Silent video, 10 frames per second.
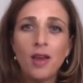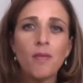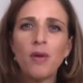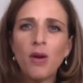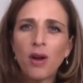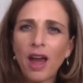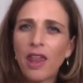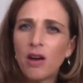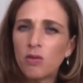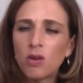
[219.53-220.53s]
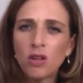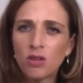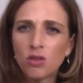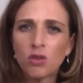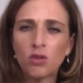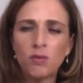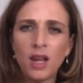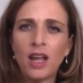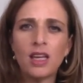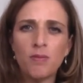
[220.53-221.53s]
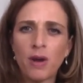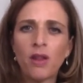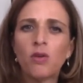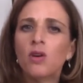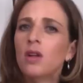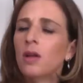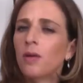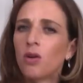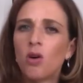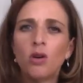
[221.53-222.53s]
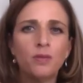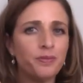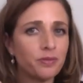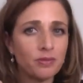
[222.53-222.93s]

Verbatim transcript: Pero cada uno de nosotros viene equipado con